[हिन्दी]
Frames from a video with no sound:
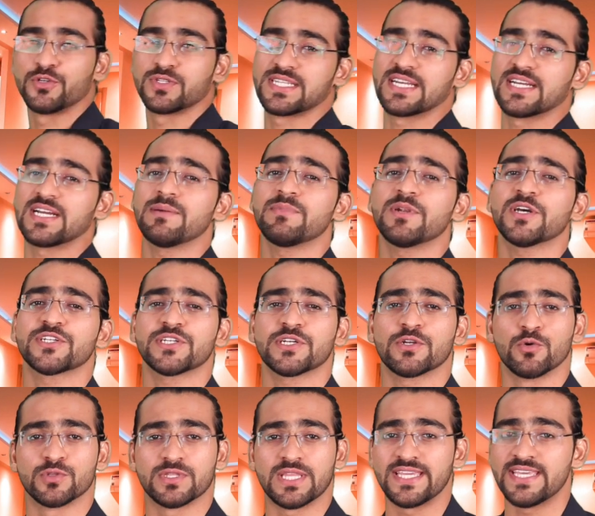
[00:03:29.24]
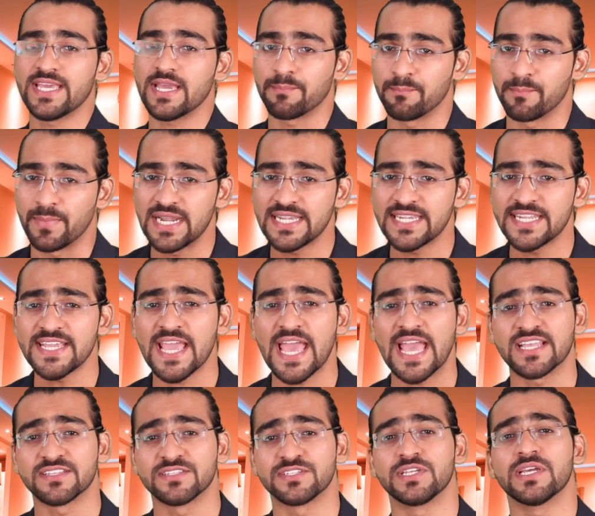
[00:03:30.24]
जो सरकमडक्शन होता है ये मल्टी
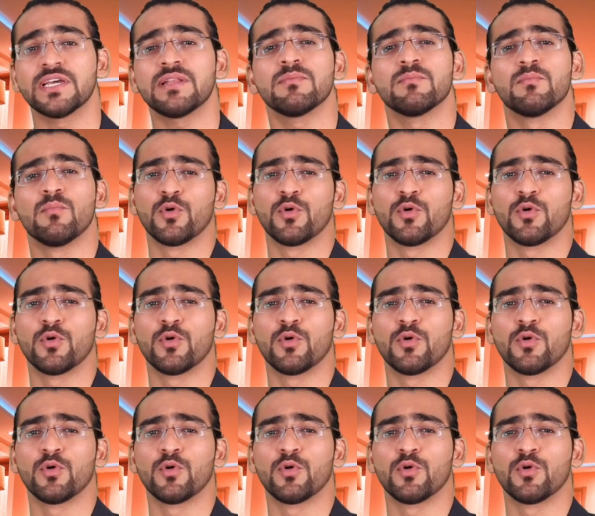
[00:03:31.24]
एक्जियल